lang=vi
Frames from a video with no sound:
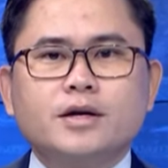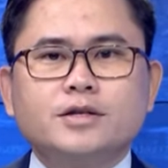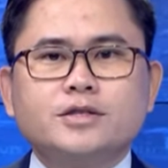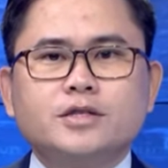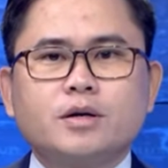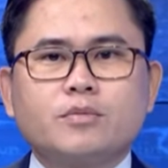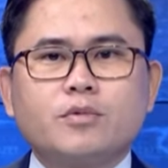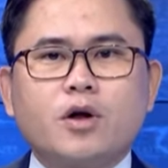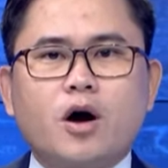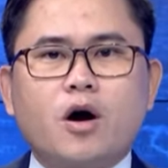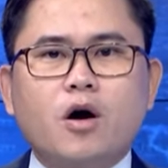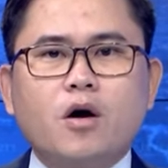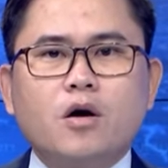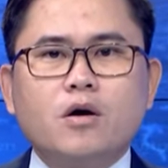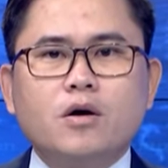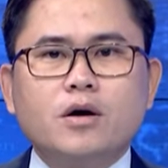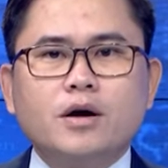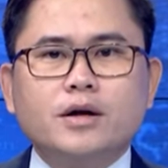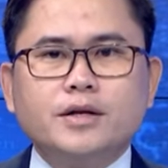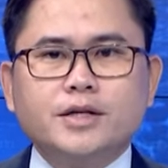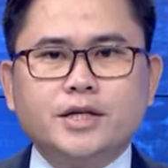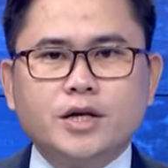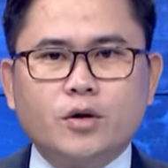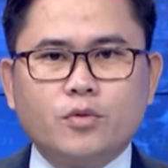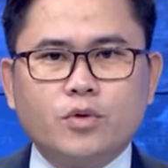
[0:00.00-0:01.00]
trong đó
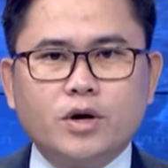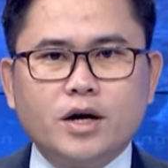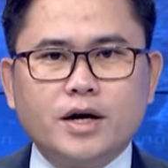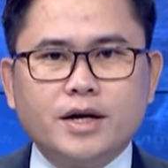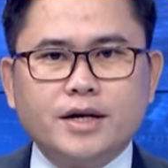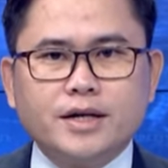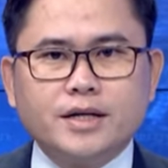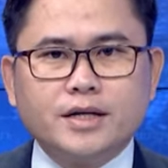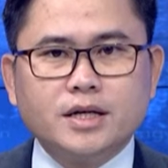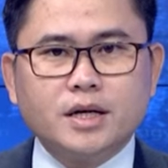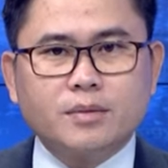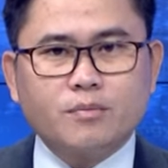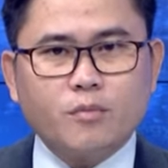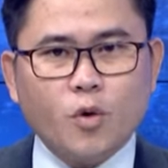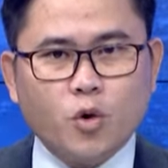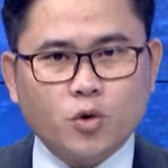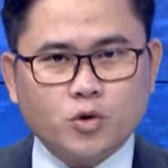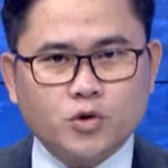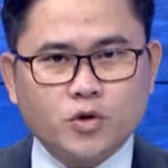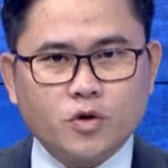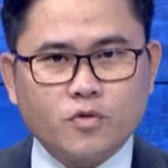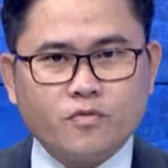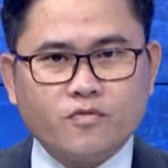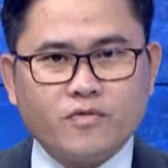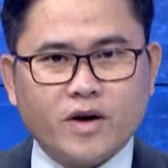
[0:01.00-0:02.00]
nhiều người được bổ
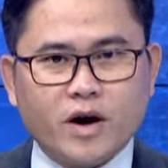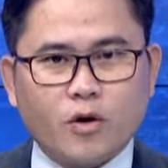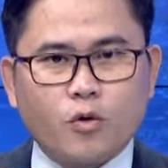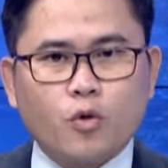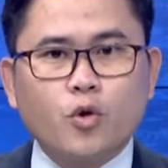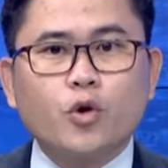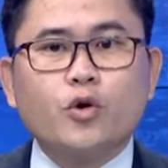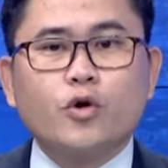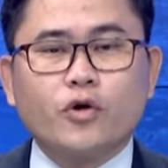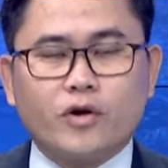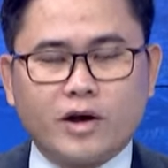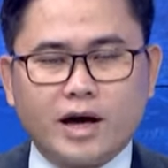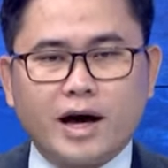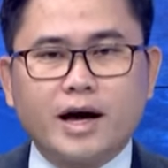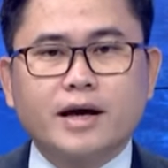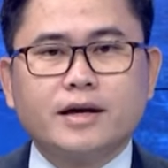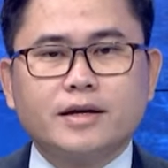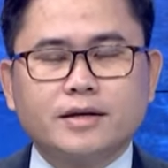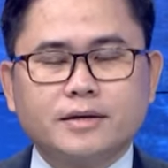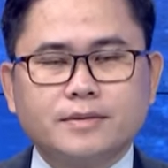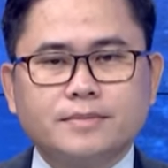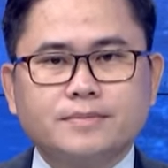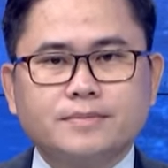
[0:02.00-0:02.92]
sung vào quân đoàn 2.